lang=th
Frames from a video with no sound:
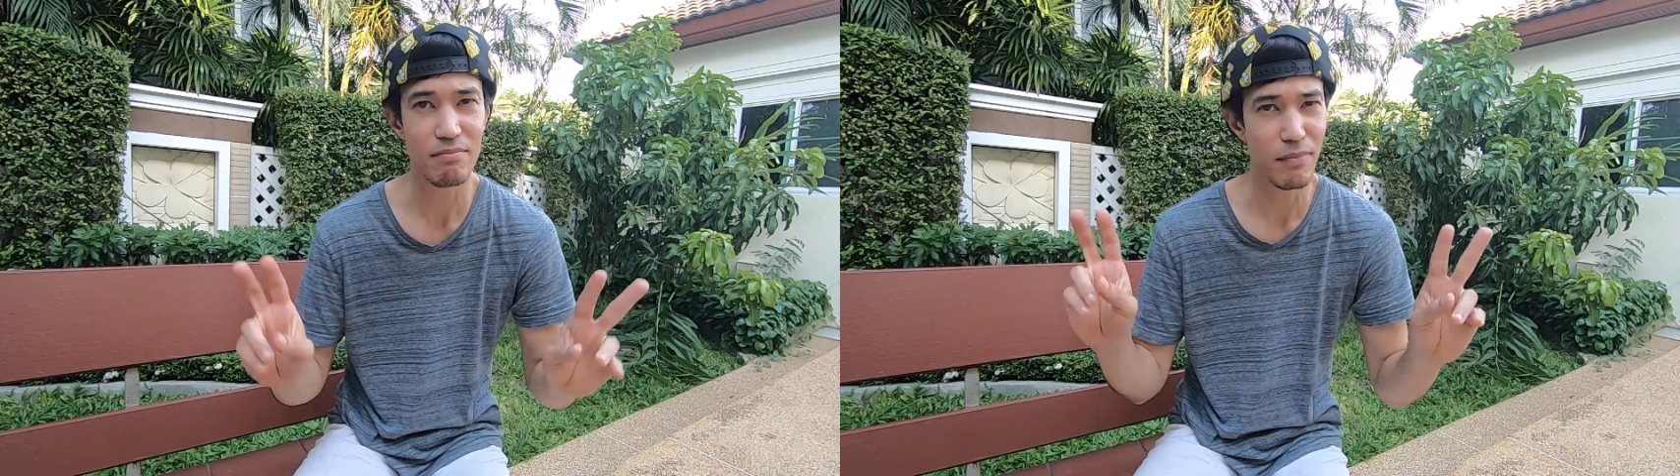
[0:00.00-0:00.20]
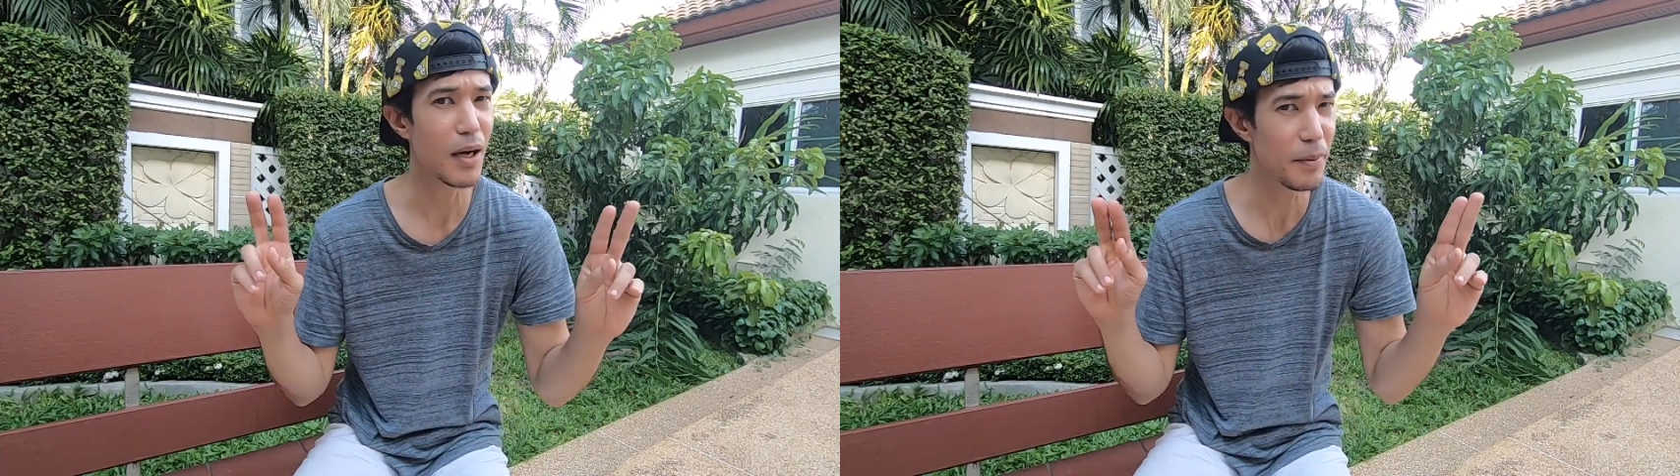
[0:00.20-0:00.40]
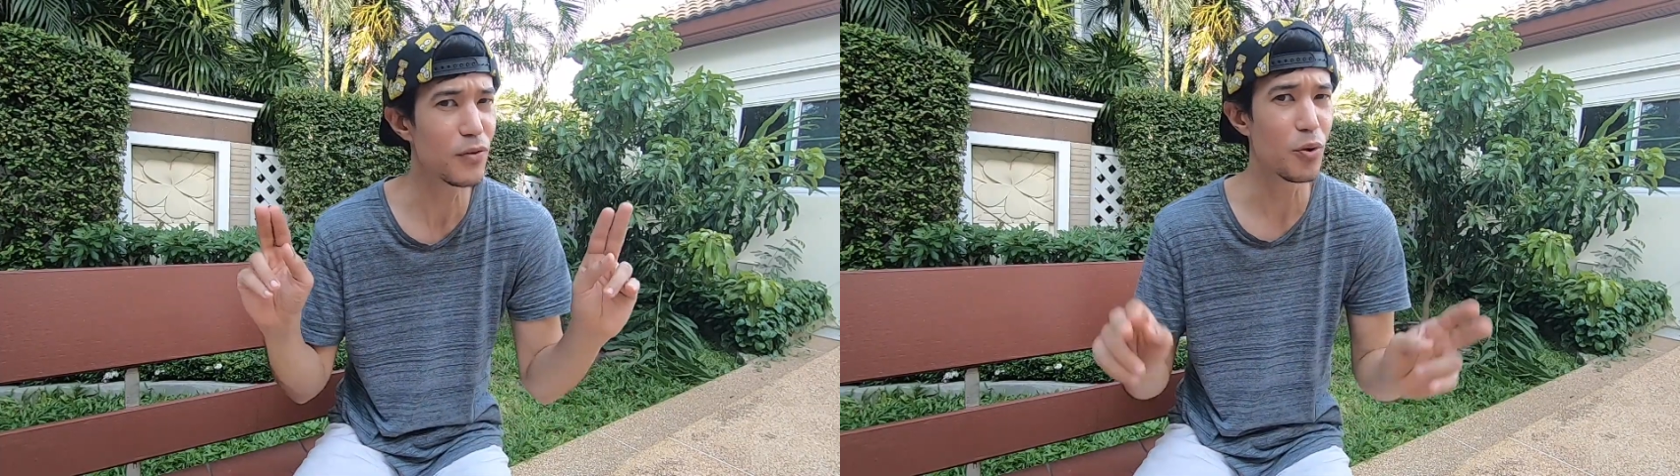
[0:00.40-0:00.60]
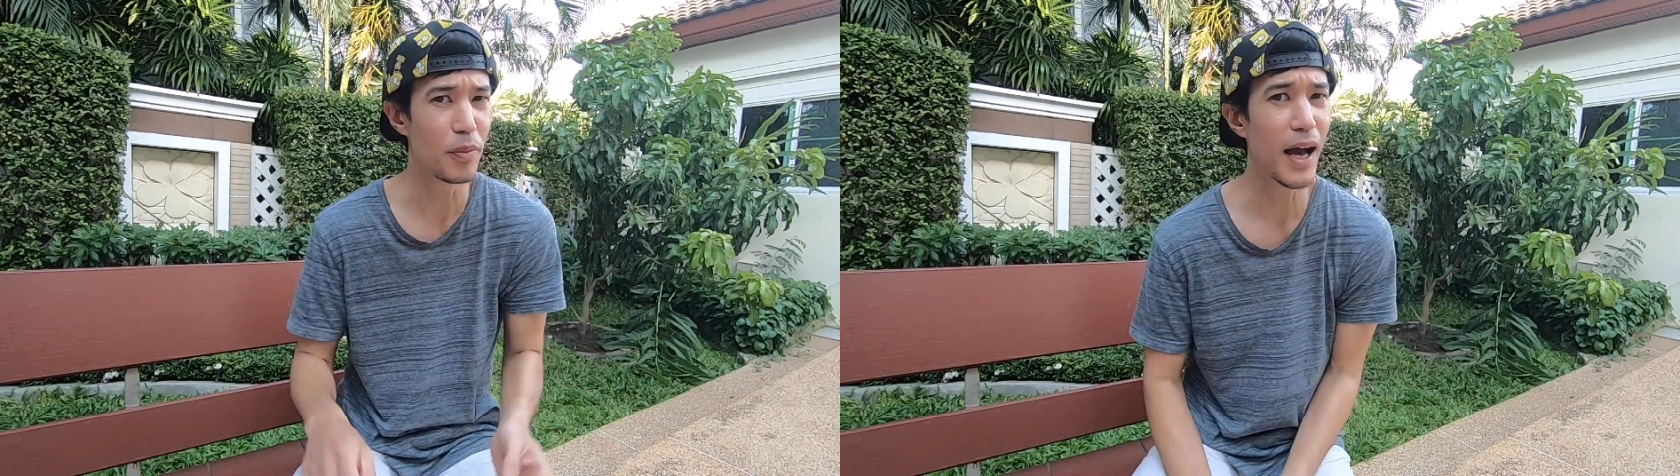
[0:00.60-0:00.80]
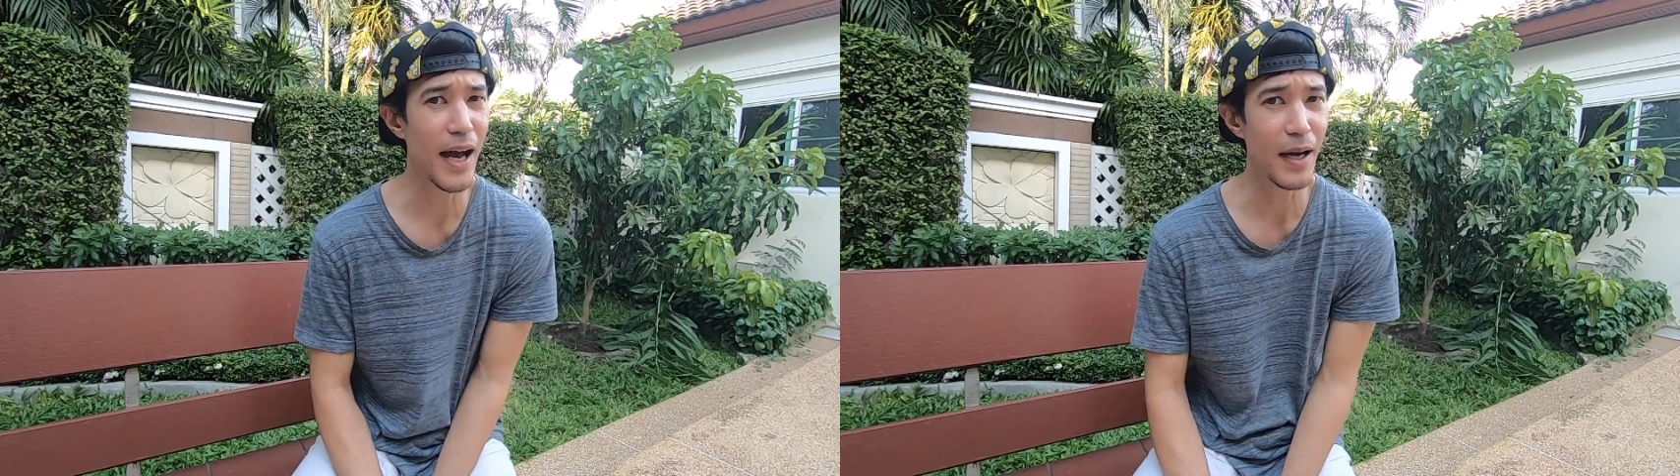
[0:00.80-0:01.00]
มันก็พิสูจน์
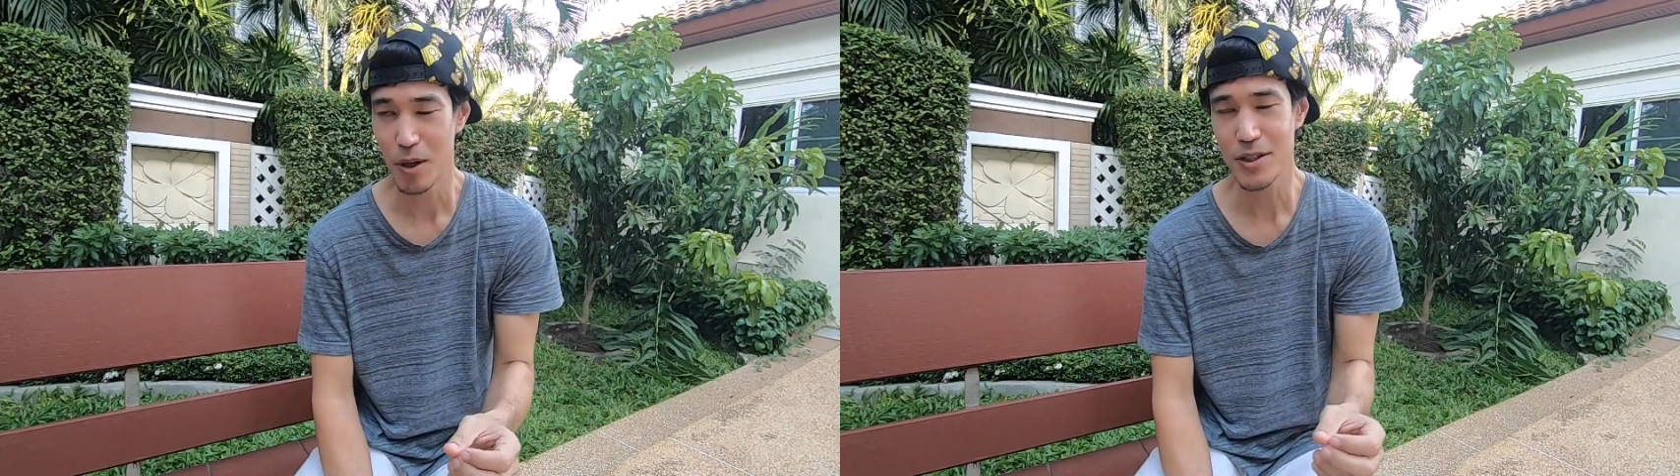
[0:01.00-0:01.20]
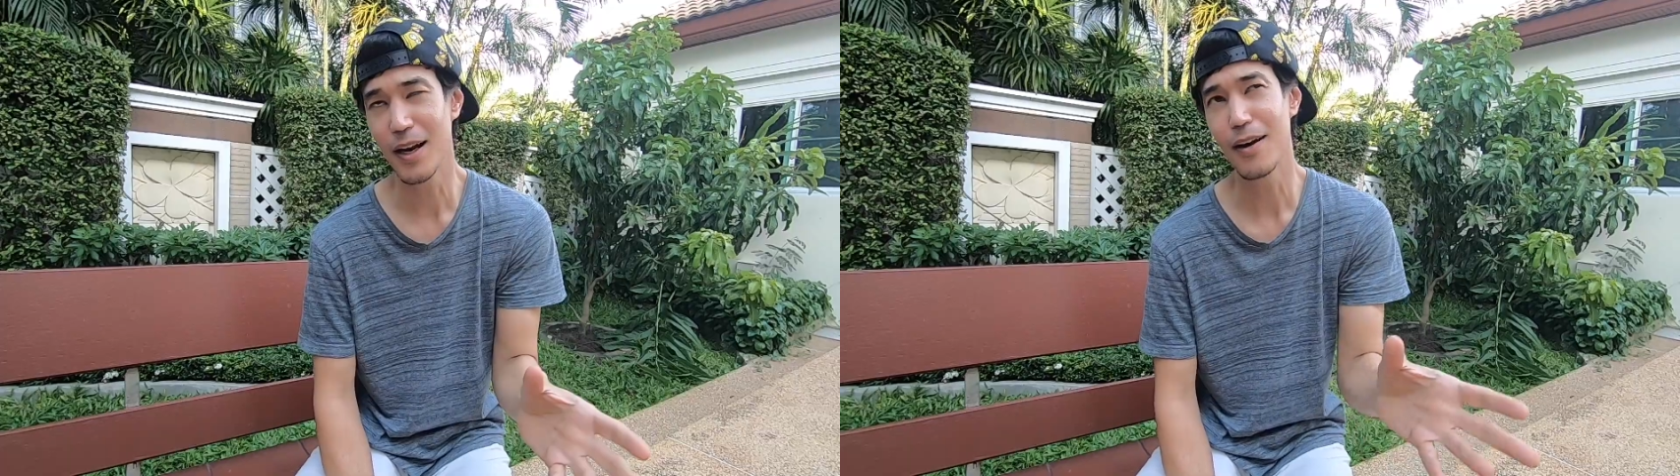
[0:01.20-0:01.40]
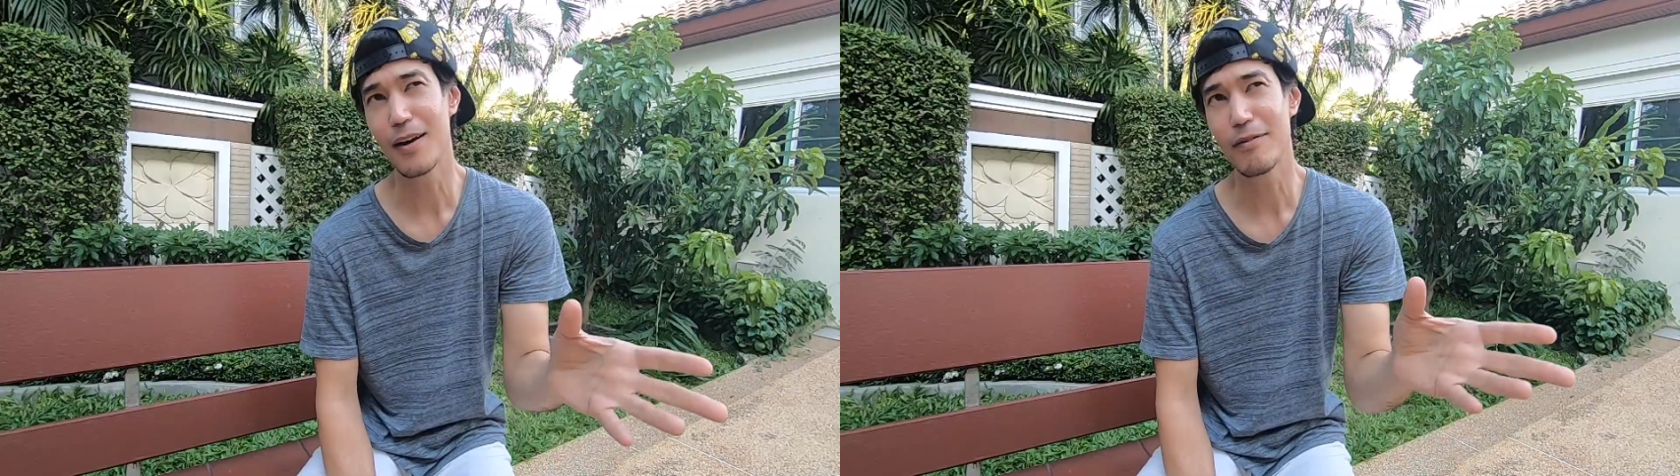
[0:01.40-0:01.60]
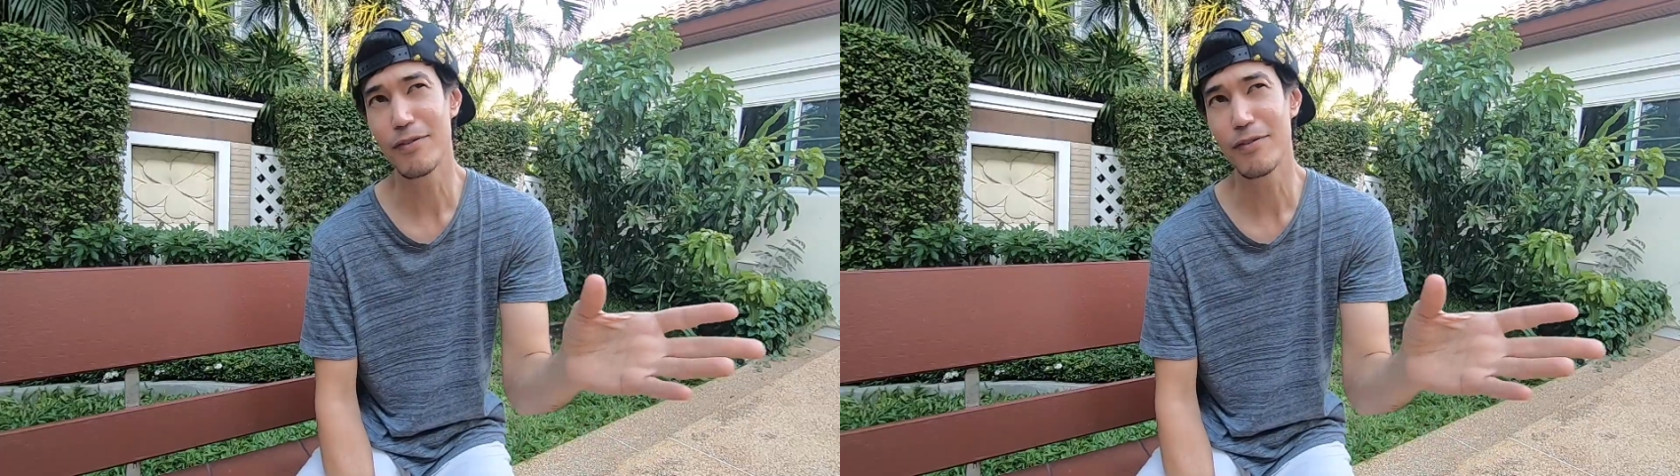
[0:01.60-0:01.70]
ไม่ได้นะเพราะฉะนั้นเราก็